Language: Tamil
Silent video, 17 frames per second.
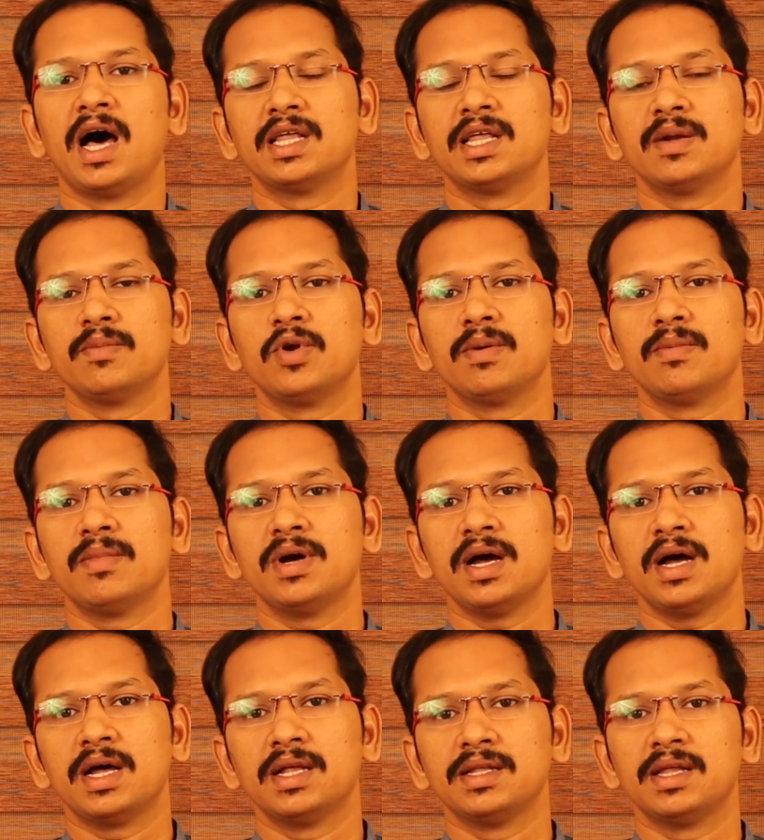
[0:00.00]
அதன்
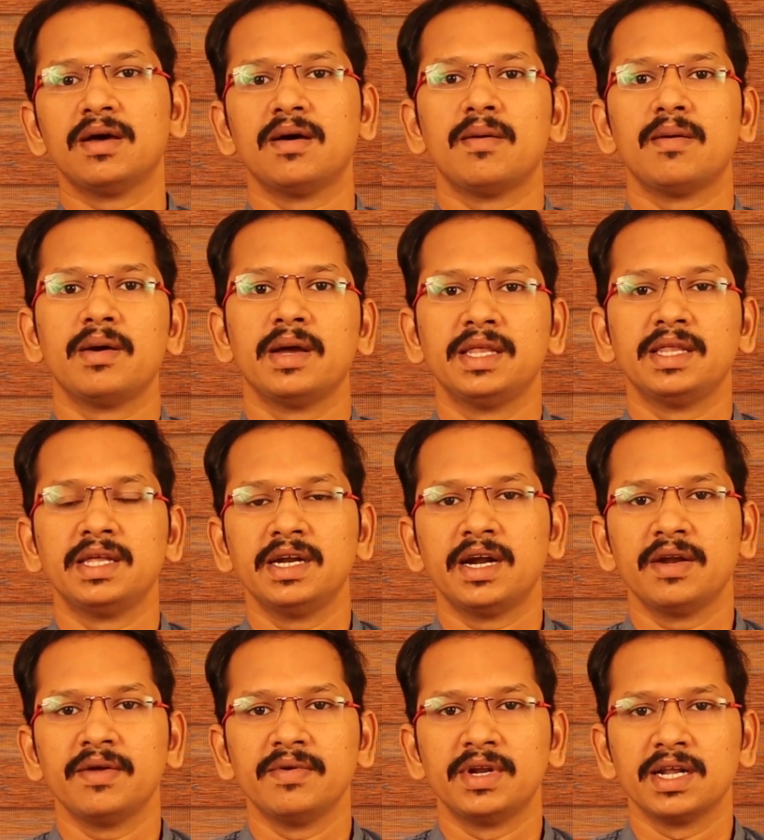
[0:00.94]
மூலமாக அந்த
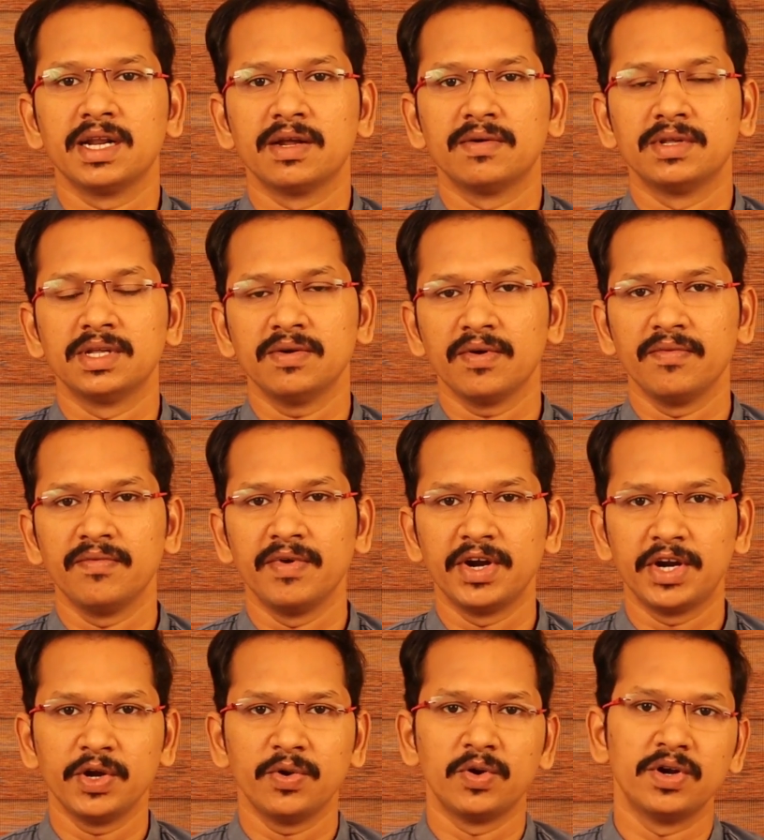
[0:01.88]
எதிர்நாட்டு வீரர்களை வந்து அவங்க
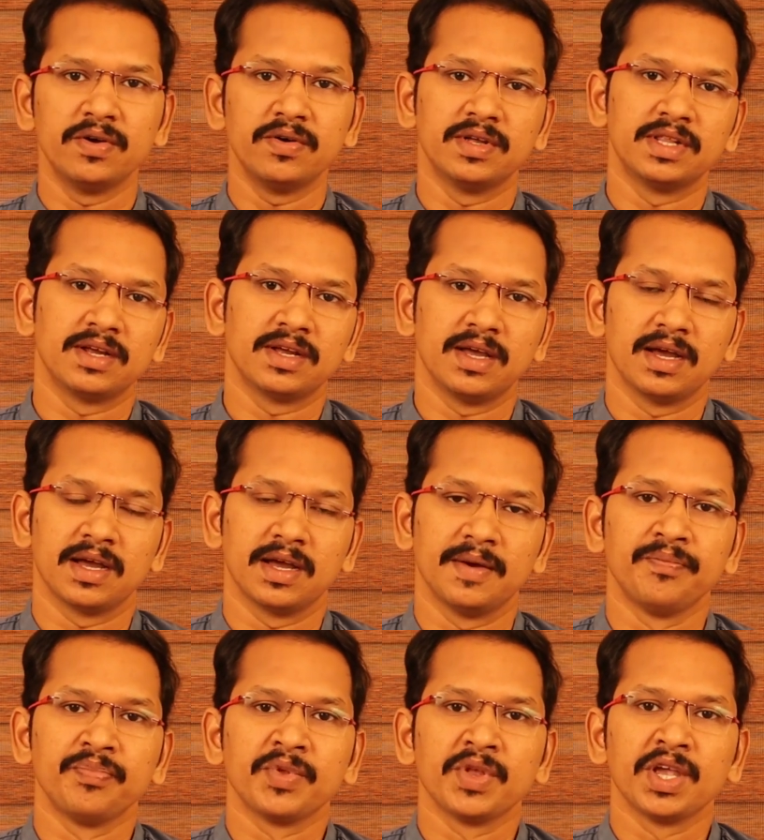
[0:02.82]
வெற்றி கொண்டு வந்திருக்காங்க
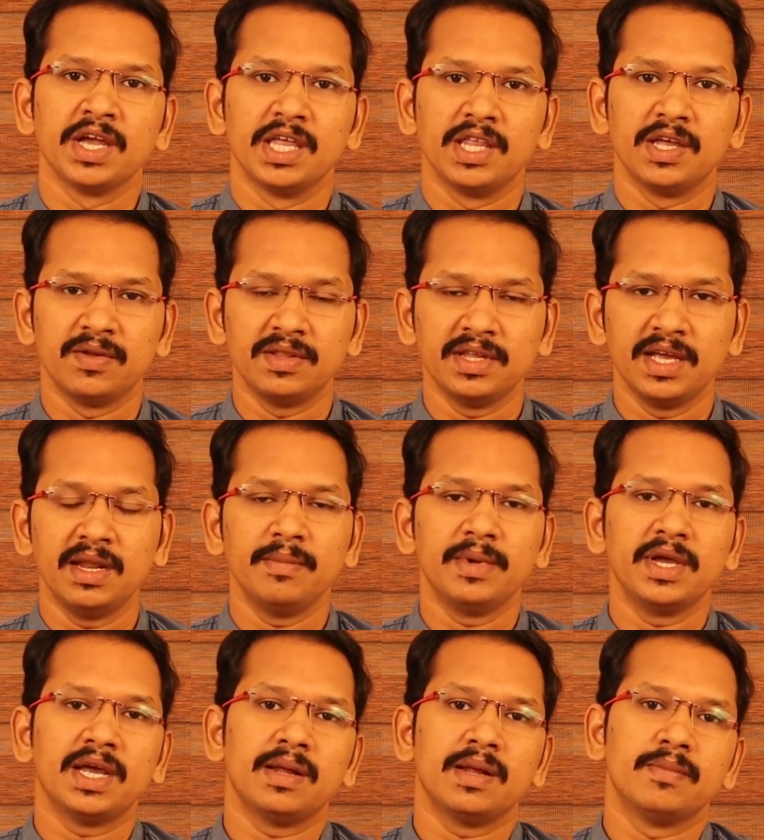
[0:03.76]
இதை வந்து
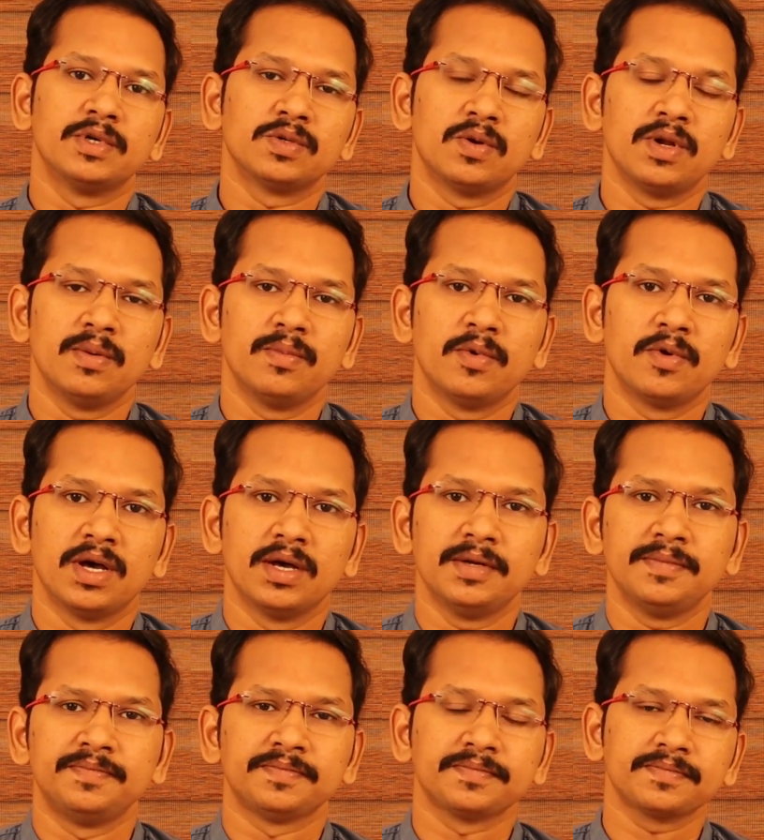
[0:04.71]
எளிமையாக நம்ம சொல்ல
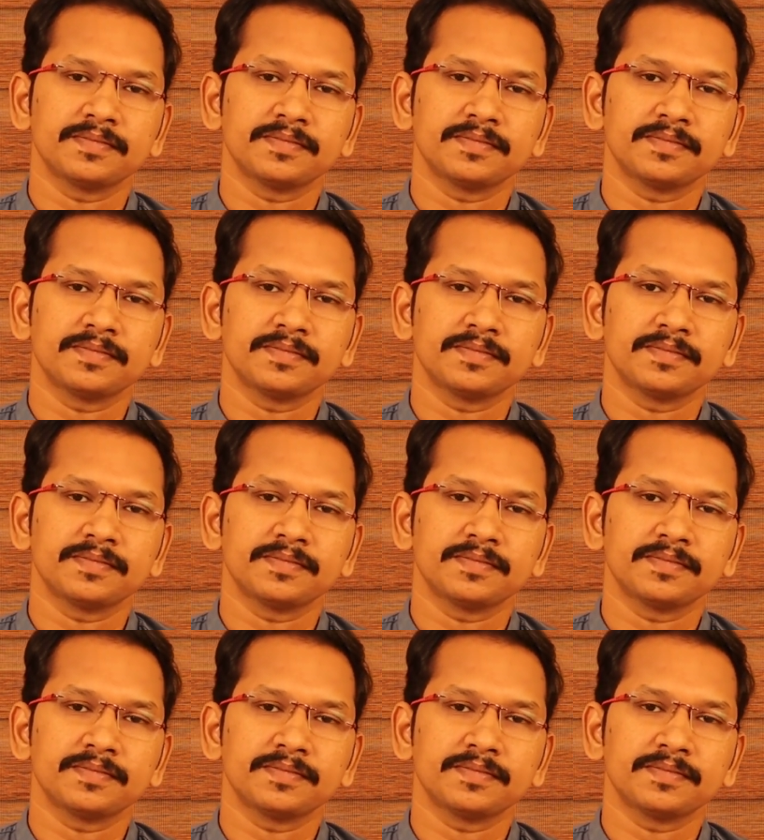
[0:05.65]
போனால்